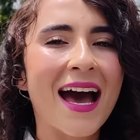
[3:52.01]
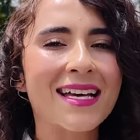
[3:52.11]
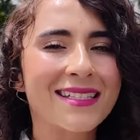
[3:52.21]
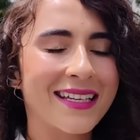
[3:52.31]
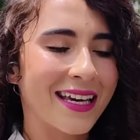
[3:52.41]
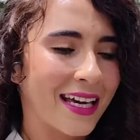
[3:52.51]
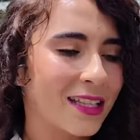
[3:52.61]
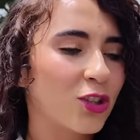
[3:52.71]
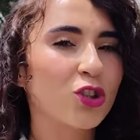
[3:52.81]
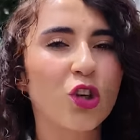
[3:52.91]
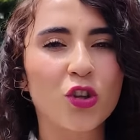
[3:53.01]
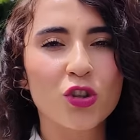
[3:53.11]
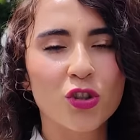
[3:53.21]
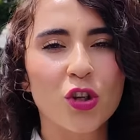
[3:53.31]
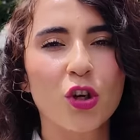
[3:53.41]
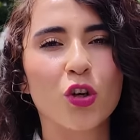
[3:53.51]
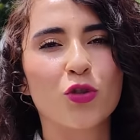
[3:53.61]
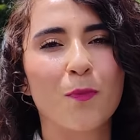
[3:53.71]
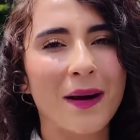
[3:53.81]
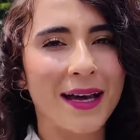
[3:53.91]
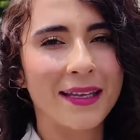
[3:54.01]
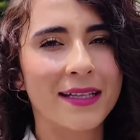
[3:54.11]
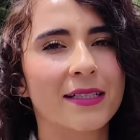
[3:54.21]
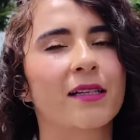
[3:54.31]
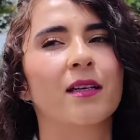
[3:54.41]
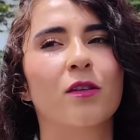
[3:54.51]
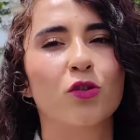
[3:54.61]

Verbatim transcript: así que todos los padres,